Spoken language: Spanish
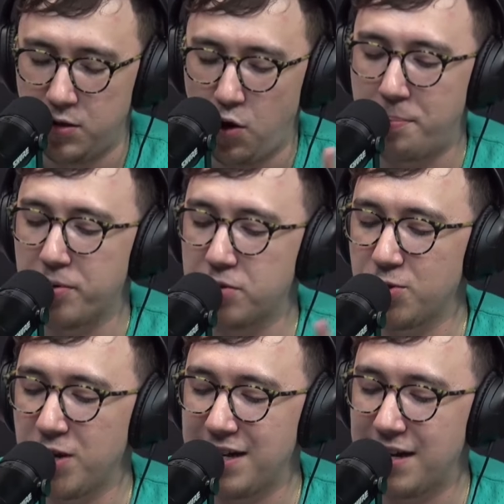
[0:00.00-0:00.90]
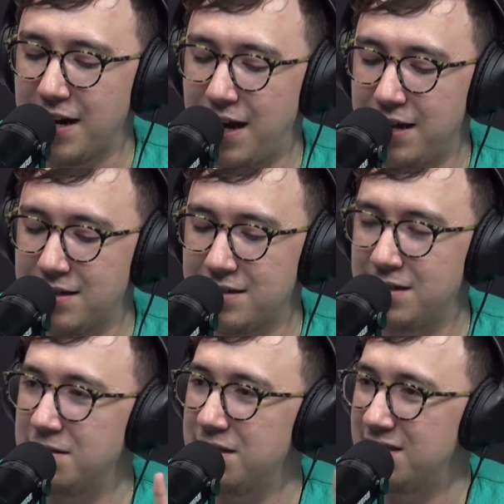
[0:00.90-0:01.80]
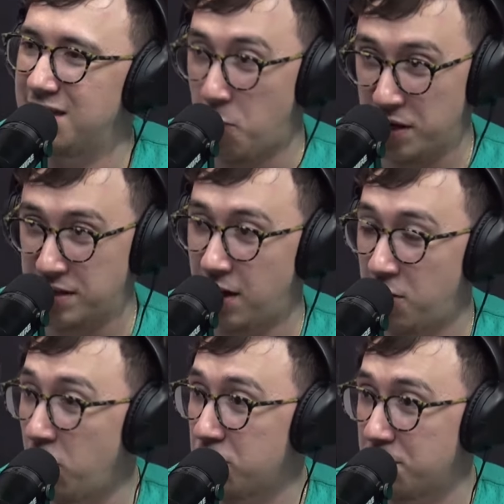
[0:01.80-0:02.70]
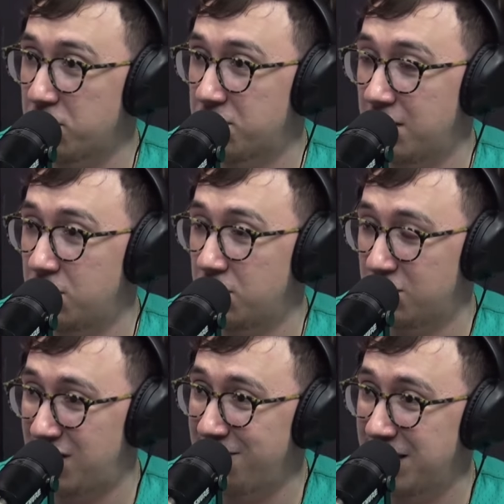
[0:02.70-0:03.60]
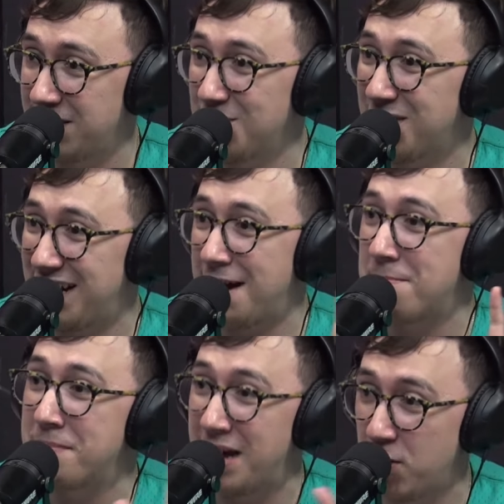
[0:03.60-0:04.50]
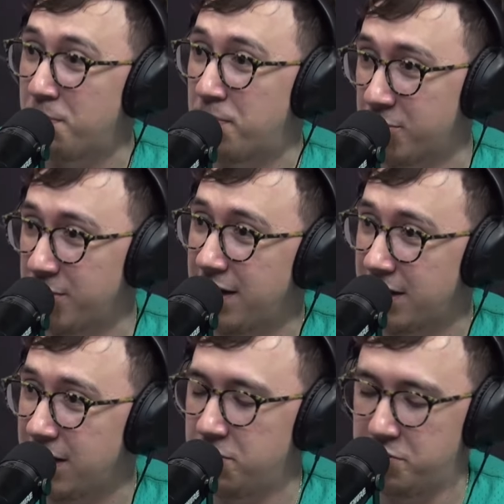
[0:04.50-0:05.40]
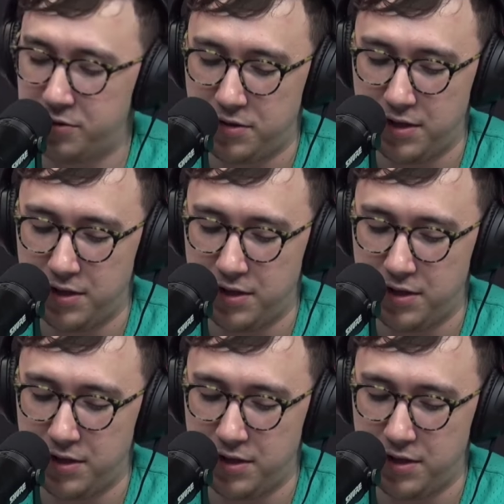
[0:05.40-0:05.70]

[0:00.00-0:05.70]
Oportunidades creadas 58%. O sea, Vinicius crea menos oportunidades que Lucho.